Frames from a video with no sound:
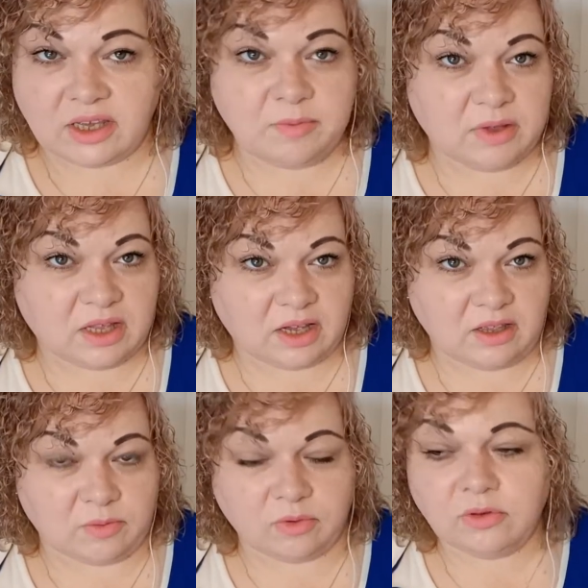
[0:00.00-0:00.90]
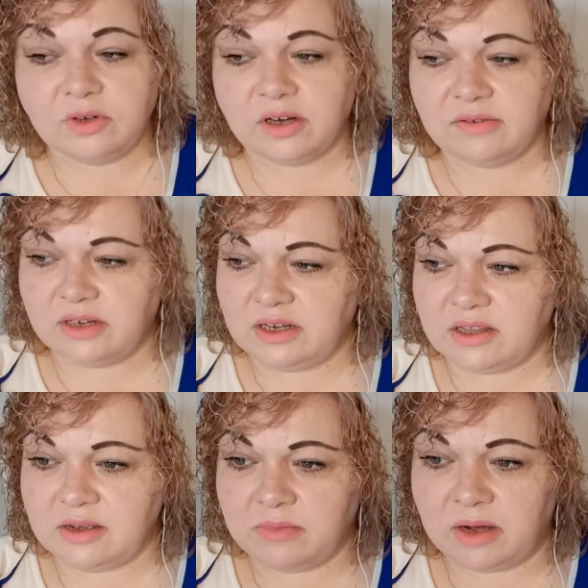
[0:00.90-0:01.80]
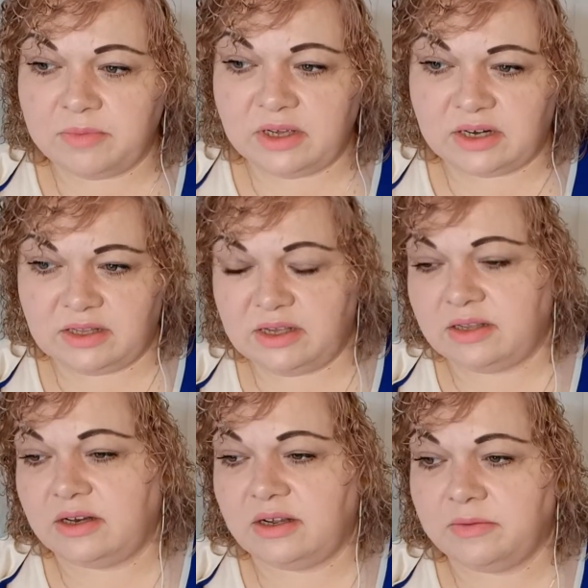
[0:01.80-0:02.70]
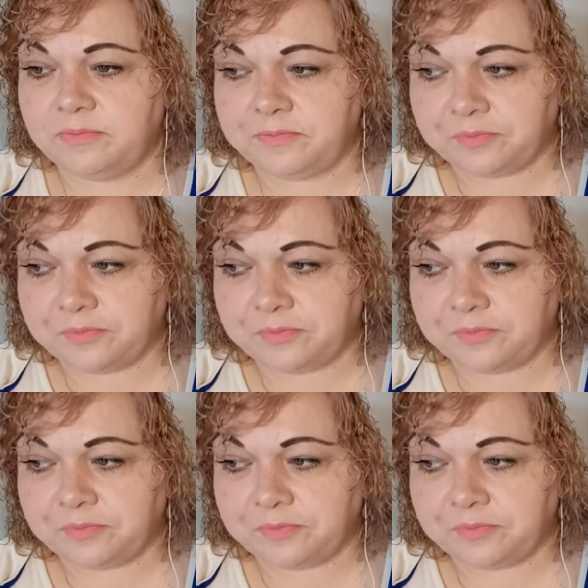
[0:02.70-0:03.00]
имена я не буду говорить ни мам, ни родителей –